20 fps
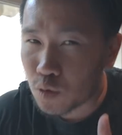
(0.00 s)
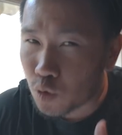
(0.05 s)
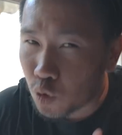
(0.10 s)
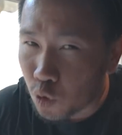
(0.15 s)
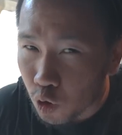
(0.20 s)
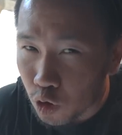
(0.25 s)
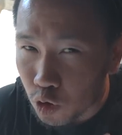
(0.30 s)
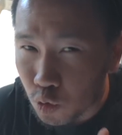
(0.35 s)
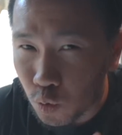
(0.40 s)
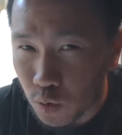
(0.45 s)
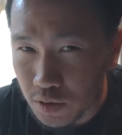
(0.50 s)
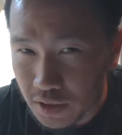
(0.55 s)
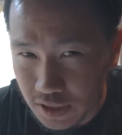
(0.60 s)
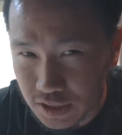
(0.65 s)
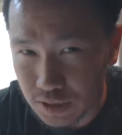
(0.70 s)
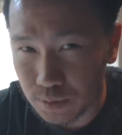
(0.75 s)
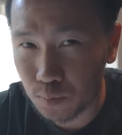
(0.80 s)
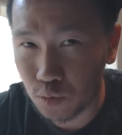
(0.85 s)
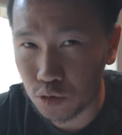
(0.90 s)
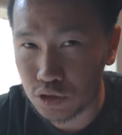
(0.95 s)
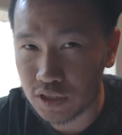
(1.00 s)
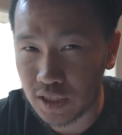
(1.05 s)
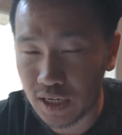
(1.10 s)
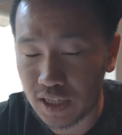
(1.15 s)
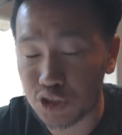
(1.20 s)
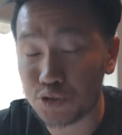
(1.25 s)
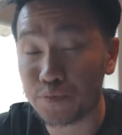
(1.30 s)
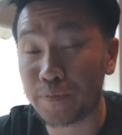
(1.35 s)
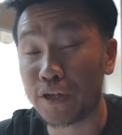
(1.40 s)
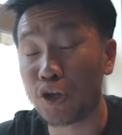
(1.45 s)
goal gue tersebut
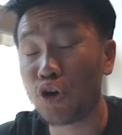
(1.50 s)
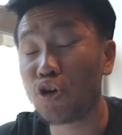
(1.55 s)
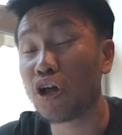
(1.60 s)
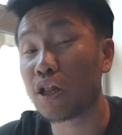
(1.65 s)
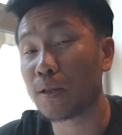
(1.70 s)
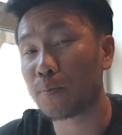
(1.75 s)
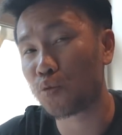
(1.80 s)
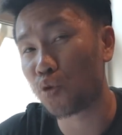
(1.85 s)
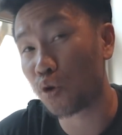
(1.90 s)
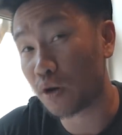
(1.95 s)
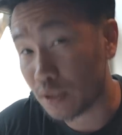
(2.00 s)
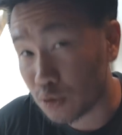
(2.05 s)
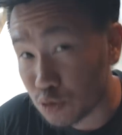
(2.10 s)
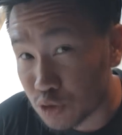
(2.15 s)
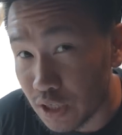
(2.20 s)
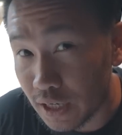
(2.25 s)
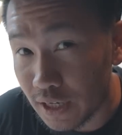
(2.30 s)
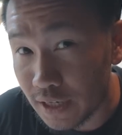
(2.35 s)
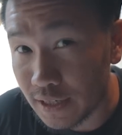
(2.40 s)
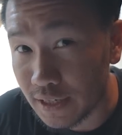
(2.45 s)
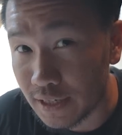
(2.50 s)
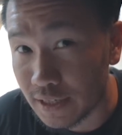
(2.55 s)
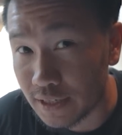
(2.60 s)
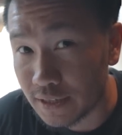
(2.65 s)
100 video dalam 200 hari